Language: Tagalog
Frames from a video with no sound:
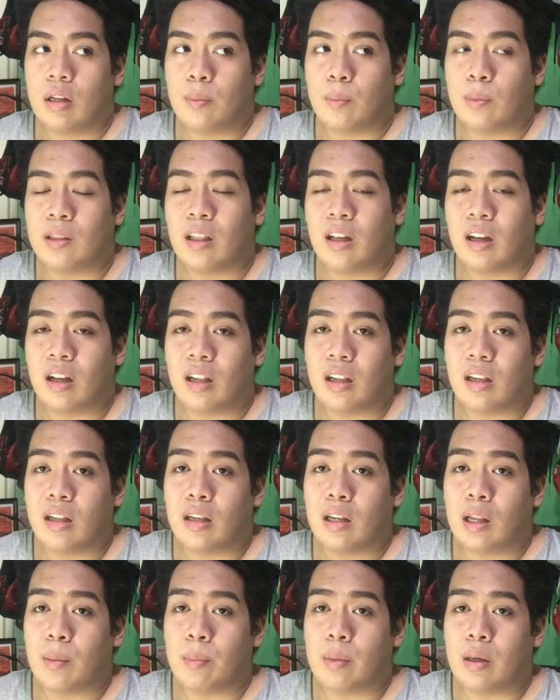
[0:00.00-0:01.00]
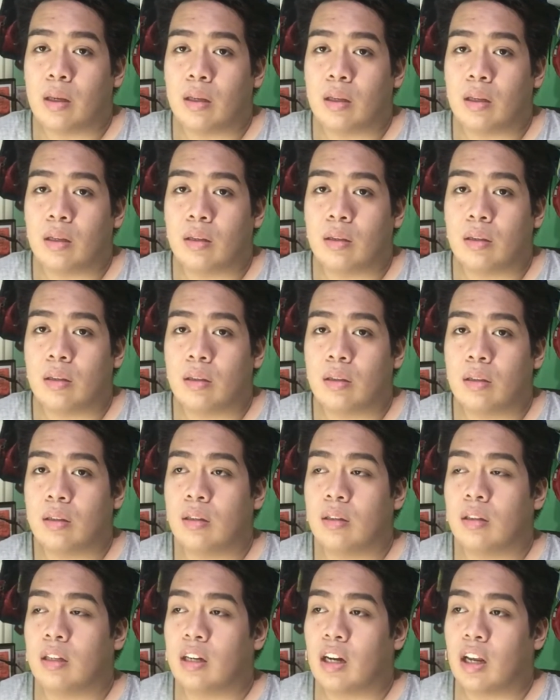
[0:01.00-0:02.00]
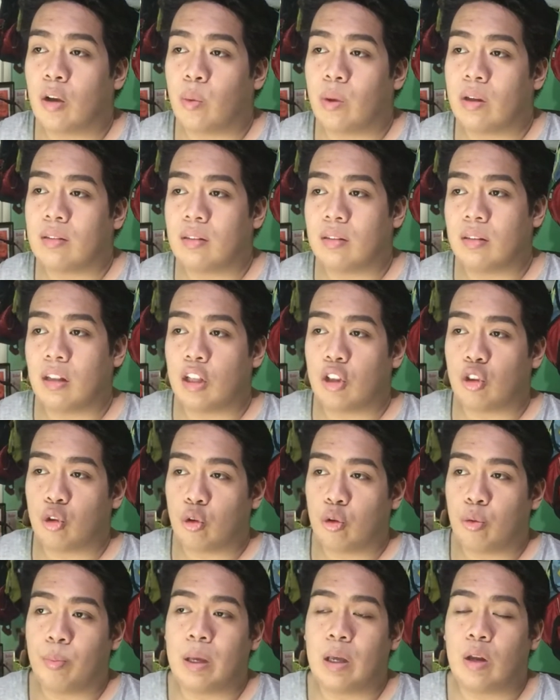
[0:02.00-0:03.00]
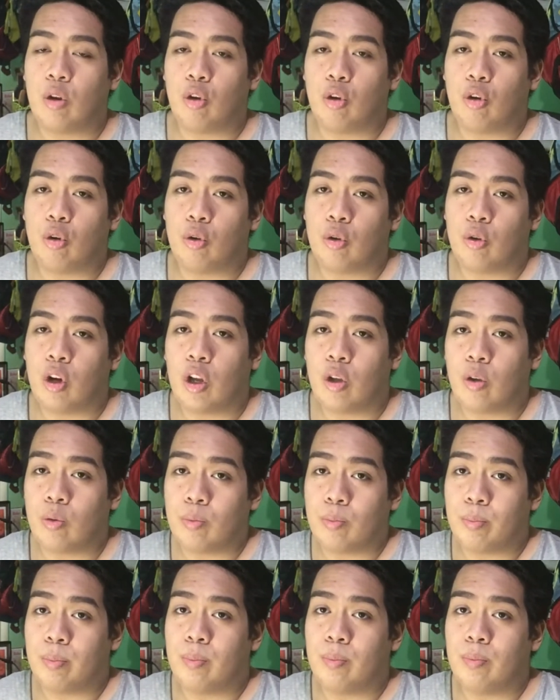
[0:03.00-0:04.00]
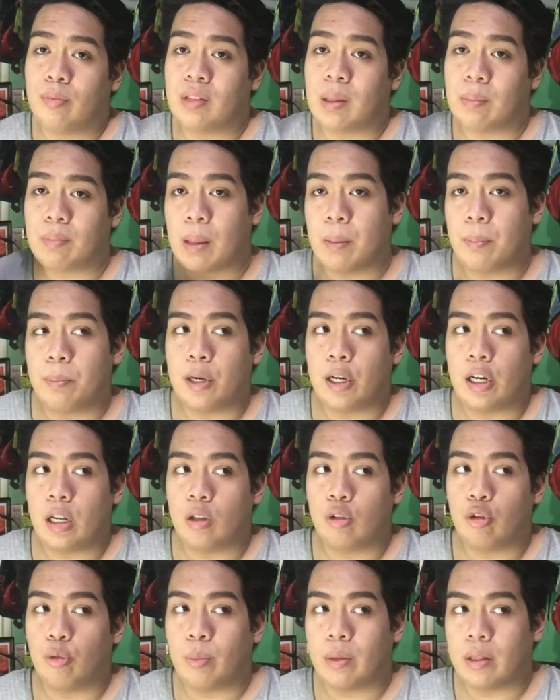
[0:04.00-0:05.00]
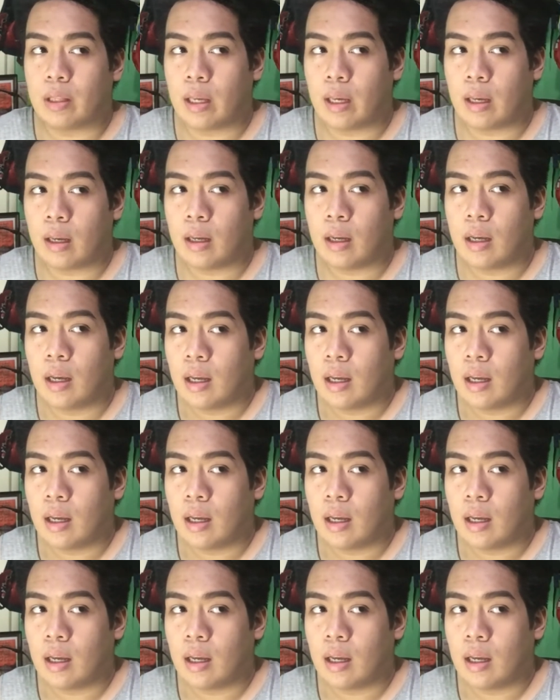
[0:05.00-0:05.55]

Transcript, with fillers: matagal na naming ni-request ito pero ngayong September lang dumating.